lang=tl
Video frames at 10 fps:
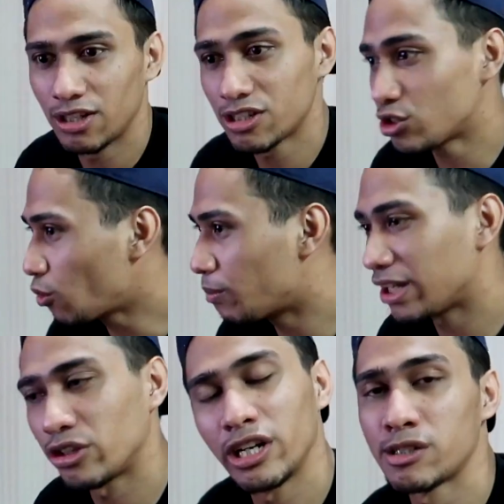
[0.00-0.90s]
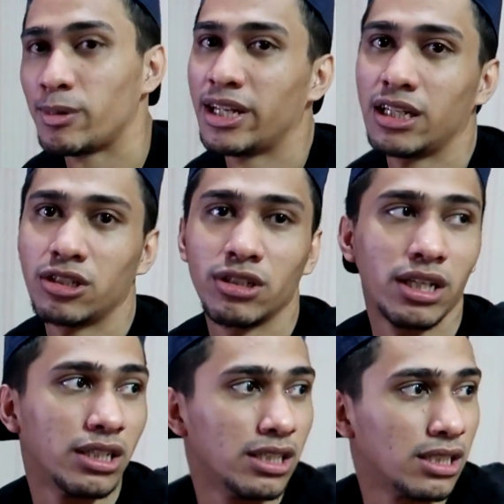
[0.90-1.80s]
There's no better explanation
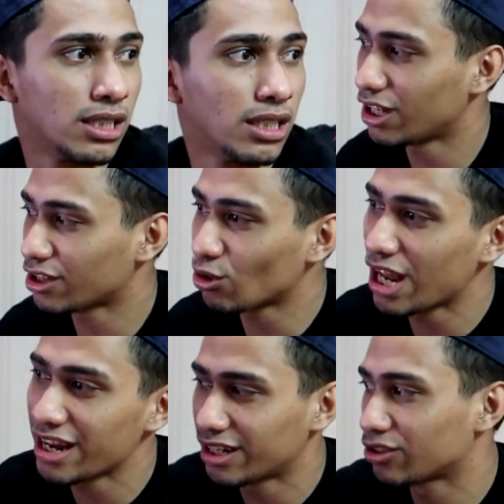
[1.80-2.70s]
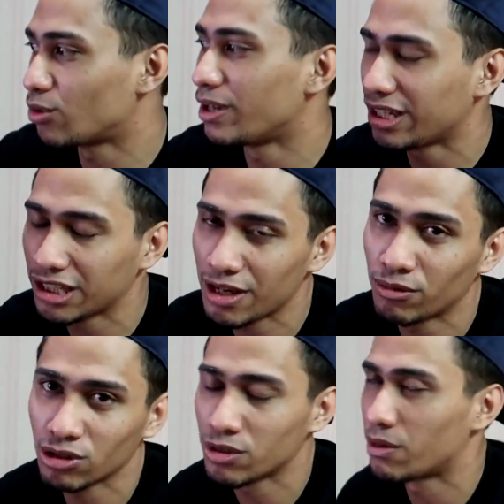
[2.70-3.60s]
than this. Ito lahat ng to makikita
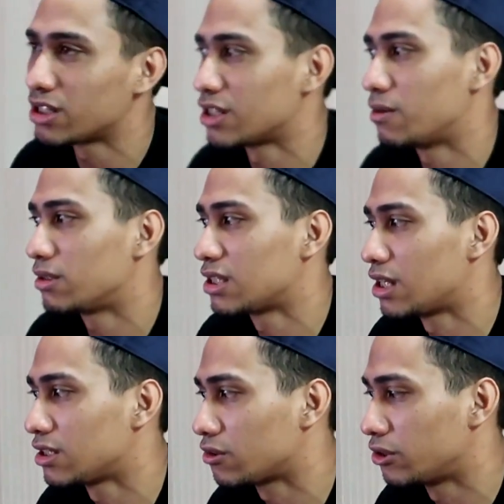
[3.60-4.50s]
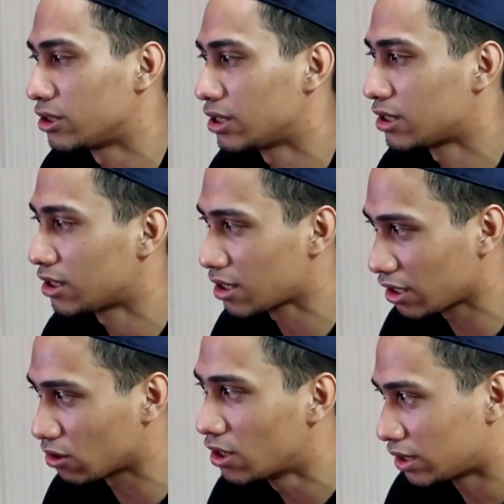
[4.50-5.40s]
mo to sa mga sa, sa, sa courses. So,
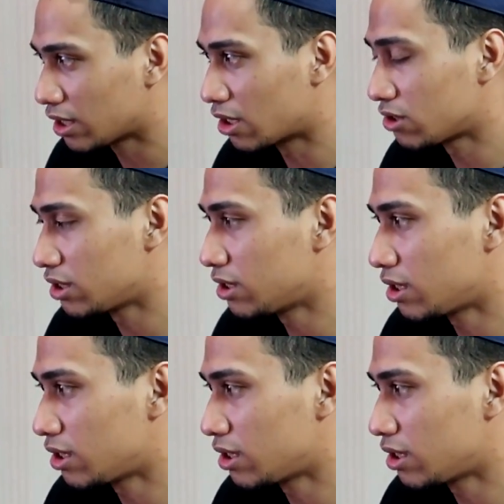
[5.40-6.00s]
ito, like ano si,